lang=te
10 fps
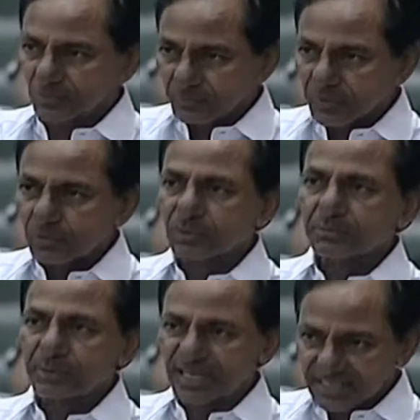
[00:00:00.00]

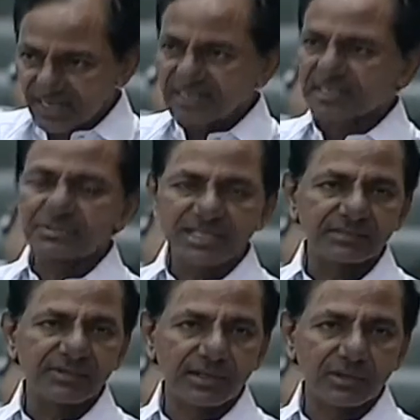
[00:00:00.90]
సుప్రీంకోర్టు ప్రాధికార సంస్థ
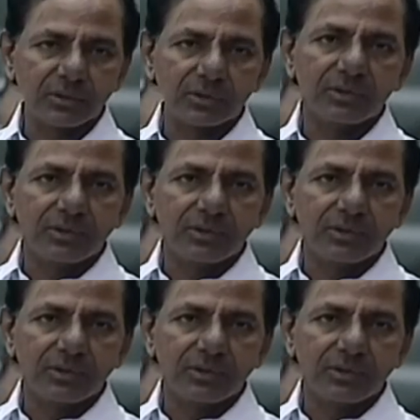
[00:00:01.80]
ఆధ్వర్యంలో